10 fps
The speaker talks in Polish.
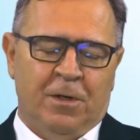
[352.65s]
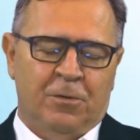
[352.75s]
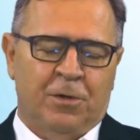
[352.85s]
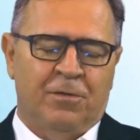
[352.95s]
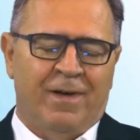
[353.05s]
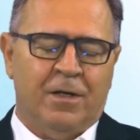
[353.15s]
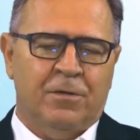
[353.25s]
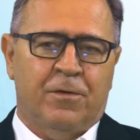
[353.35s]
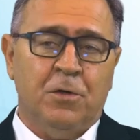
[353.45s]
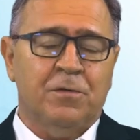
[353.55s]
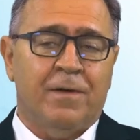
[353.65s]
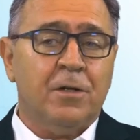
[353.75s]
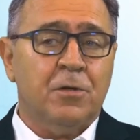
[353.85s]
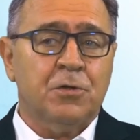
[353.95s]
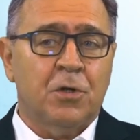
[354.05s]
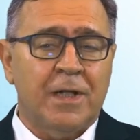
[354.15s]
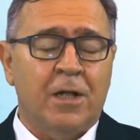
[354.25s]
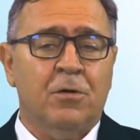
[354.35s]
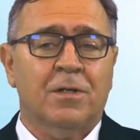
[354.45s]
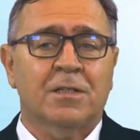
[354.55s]
który tworzy wartość
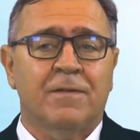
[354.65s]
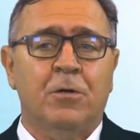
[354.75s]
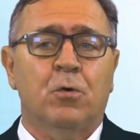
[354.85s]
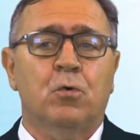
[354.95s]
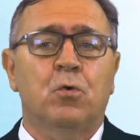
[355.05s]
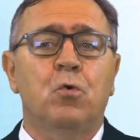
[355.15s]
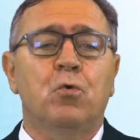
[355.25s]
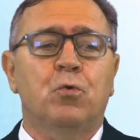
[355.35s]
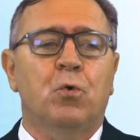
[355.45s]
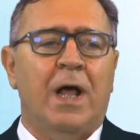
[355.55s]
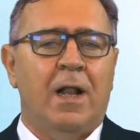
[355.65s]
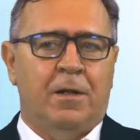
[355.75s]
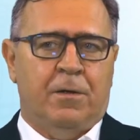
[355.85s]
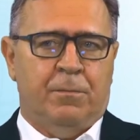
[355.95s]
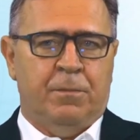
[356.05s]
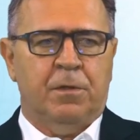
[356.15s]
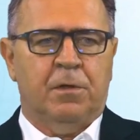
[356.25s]
dodaną, tak zwaną kulturalną.